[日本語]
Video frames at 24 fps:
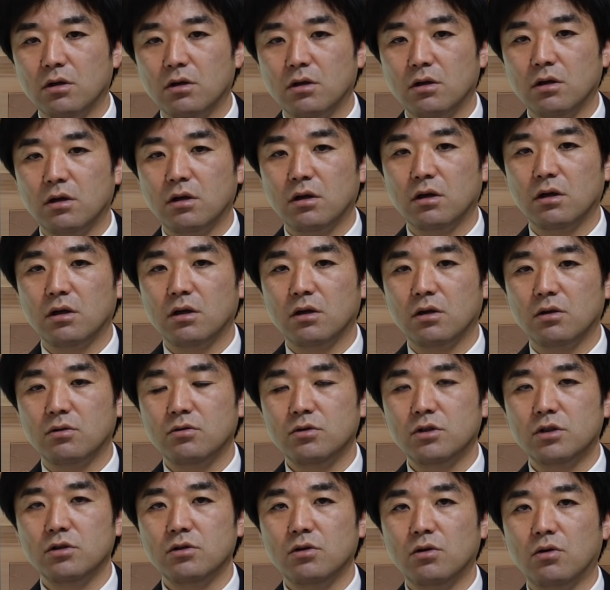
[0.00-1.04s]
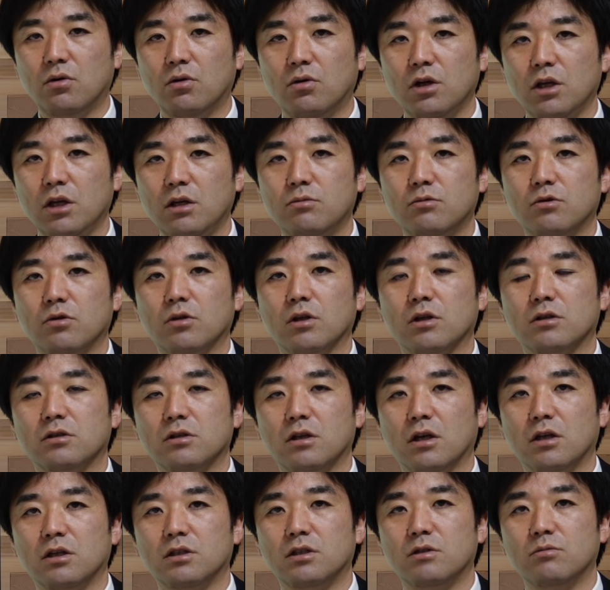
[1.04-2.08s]
えー、うちのオリーブのです
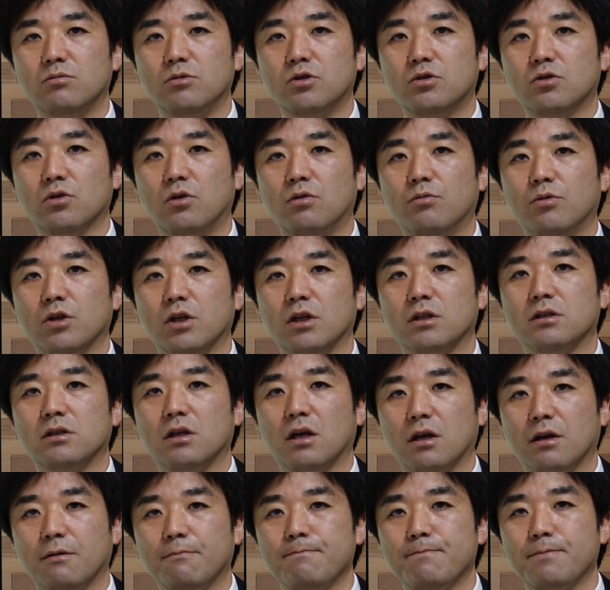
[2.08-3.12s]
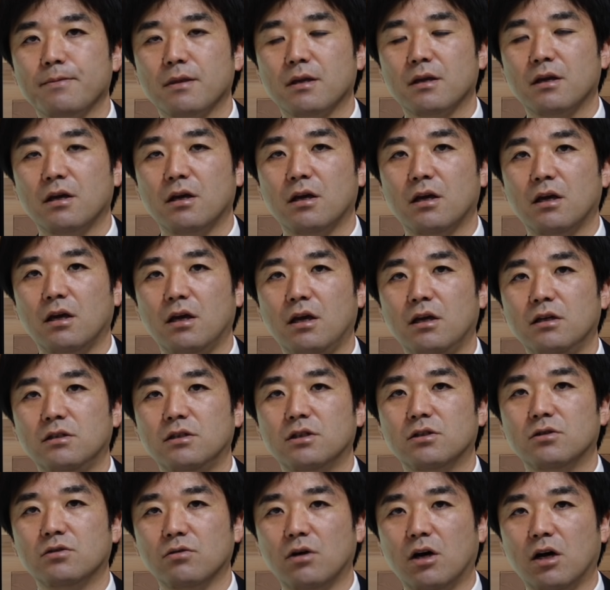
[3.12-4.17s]
ね、事務長もですね、えー、平
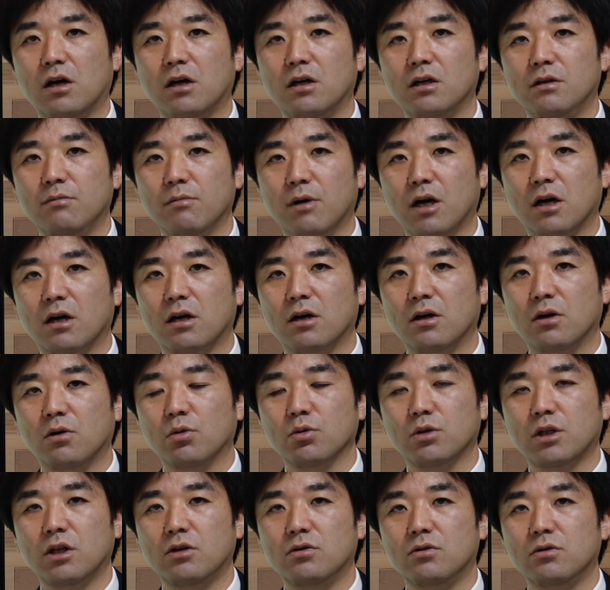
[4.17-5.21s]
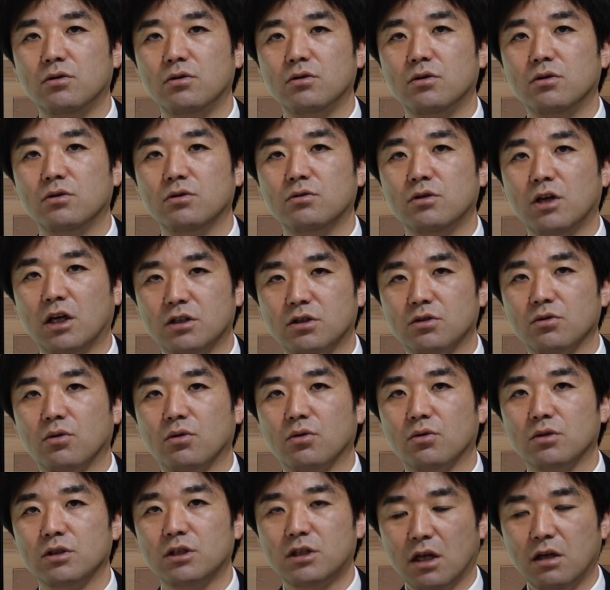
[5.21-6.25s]
日は今、ホテル暮らし
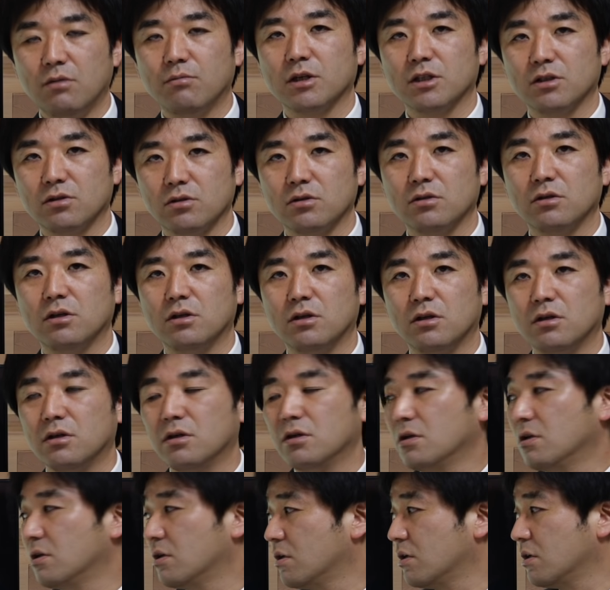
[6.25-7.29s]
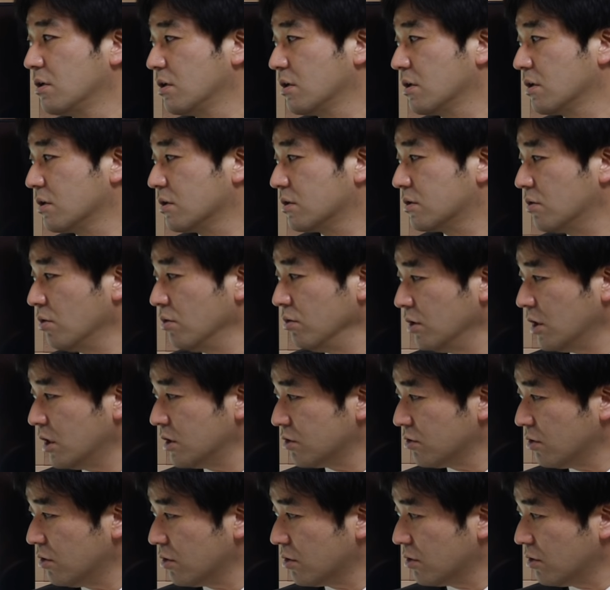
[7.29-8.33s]
をしています。えー、そん
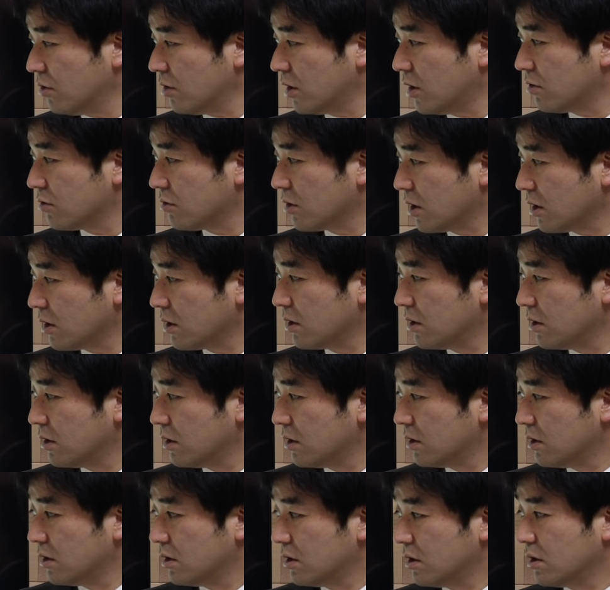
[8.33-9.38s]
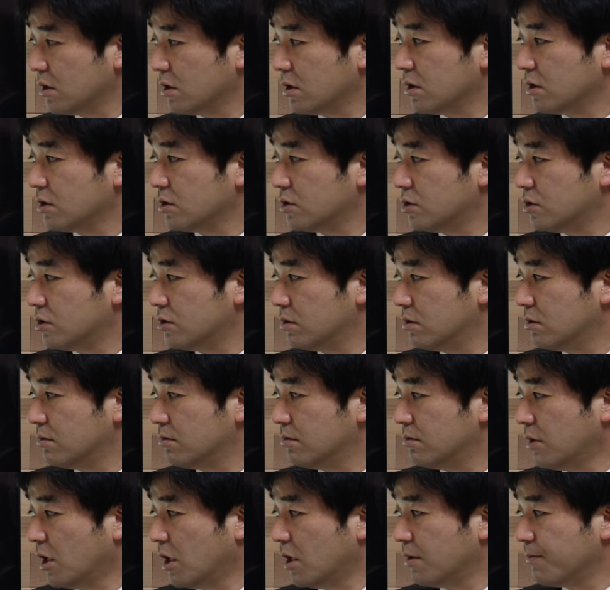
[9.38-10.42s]
な状況なので、え
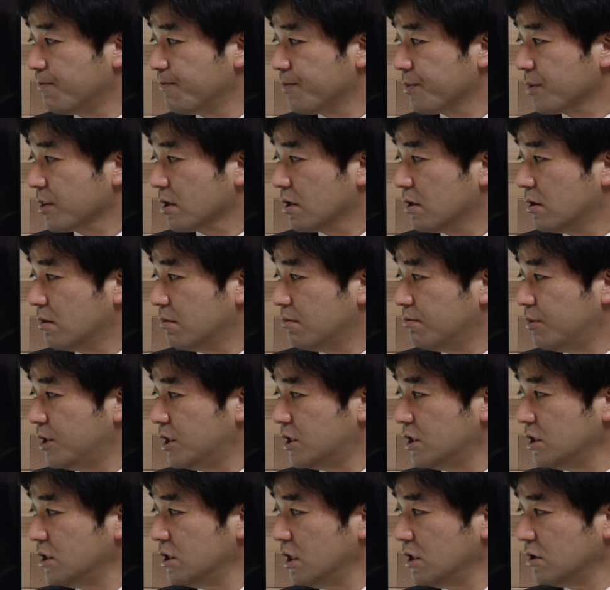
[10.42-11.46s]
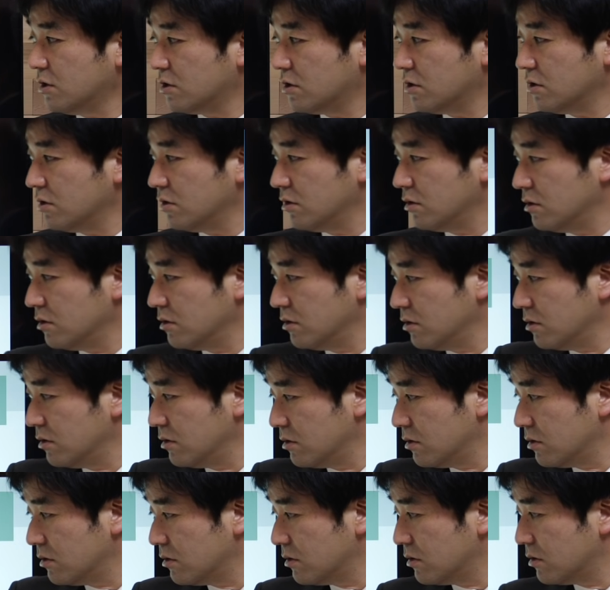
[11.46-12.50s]
まあ、ビジネス
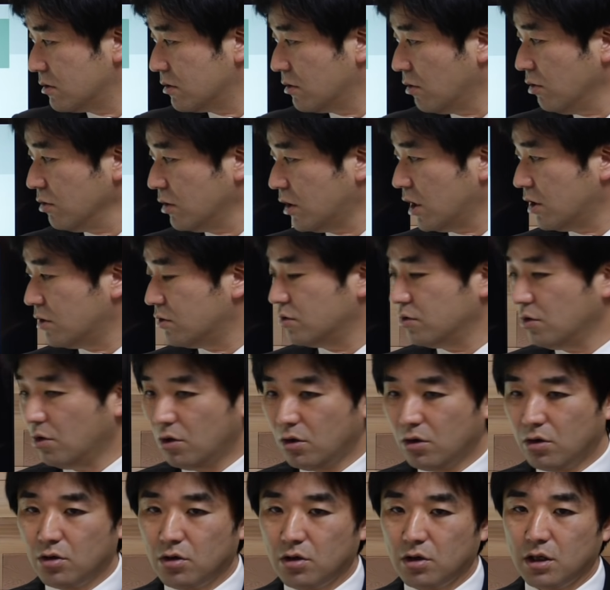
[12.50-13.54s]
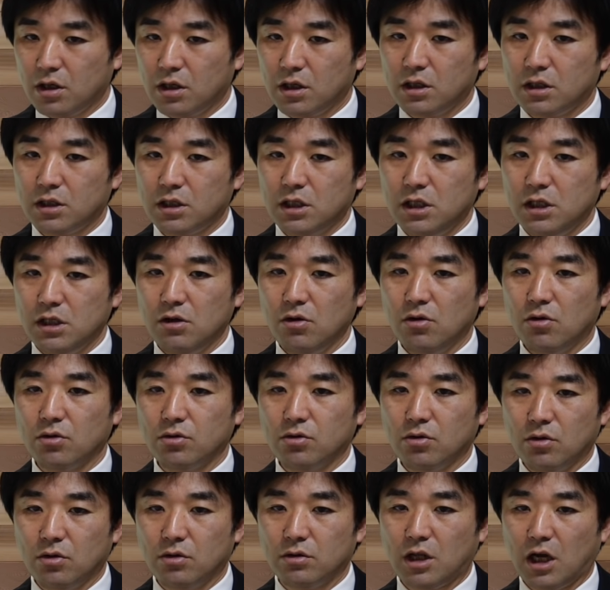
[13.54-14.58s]
ホテルの、えー、企業
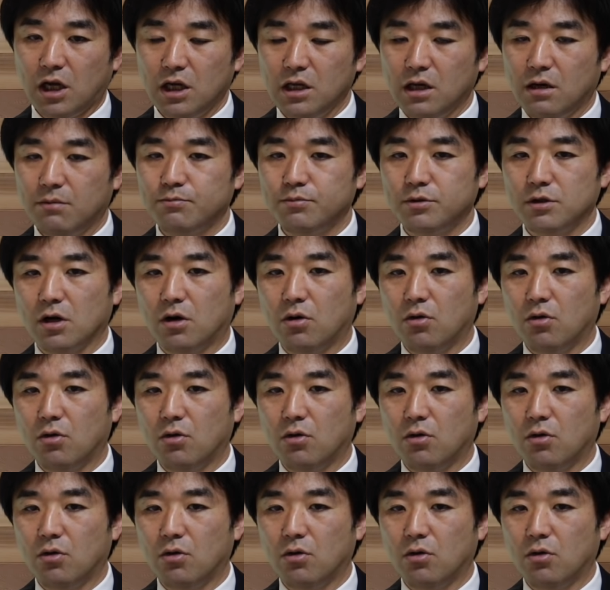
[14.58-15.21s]
とのタイアップが